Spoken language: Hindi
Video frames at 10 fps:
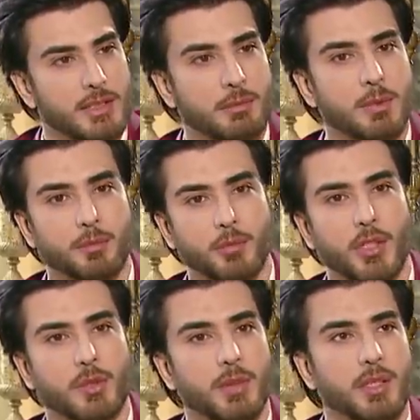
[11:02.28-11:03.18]
किसी भी
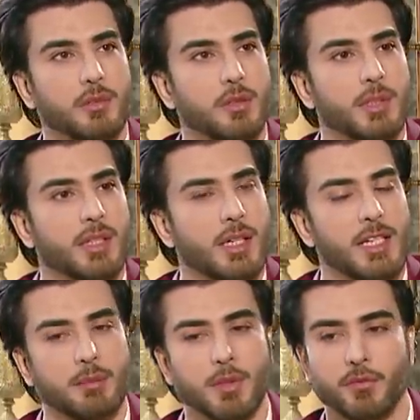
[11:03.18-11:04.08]
पॉइंट पे तो मेरा ख्याल
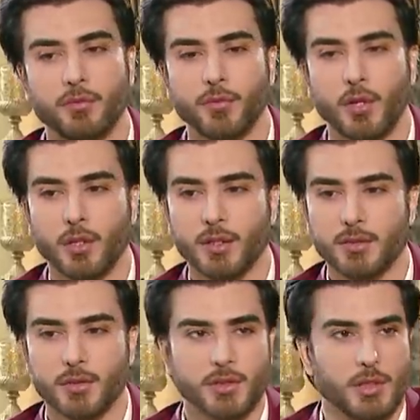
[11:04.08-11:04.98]
है कि मैं फ़ौरन
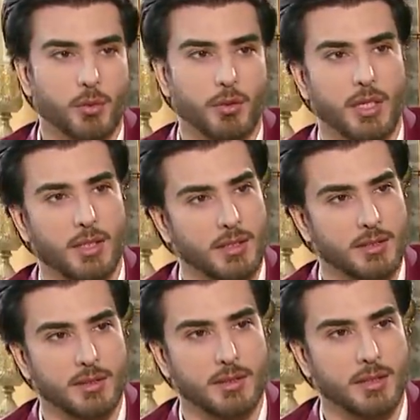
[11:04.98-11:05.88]
स्विच करूँगा
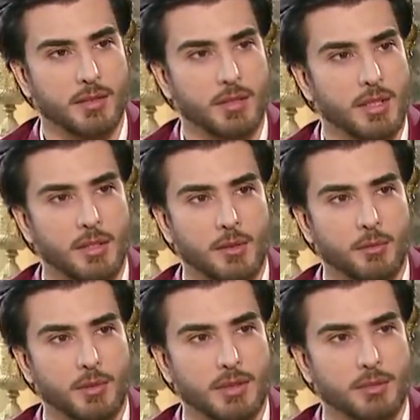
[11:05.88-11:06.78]
आर्किटेक्चर की तरफ
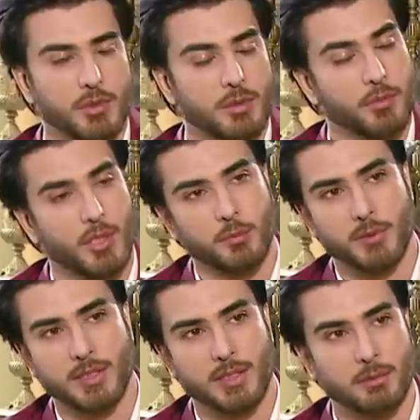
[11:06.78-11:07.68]
बिकॉज really? मुझे बहुत
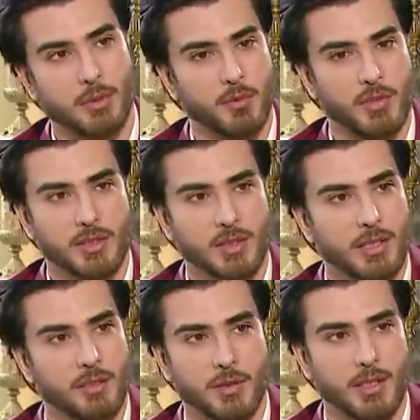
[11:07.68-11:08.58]
पसंद है अपना प्रोफेशन आई
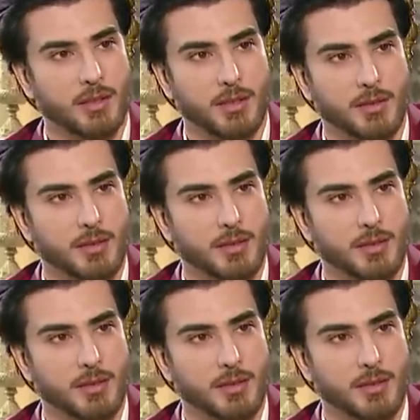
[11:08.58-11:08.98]
लव माय आर्किटेक्चर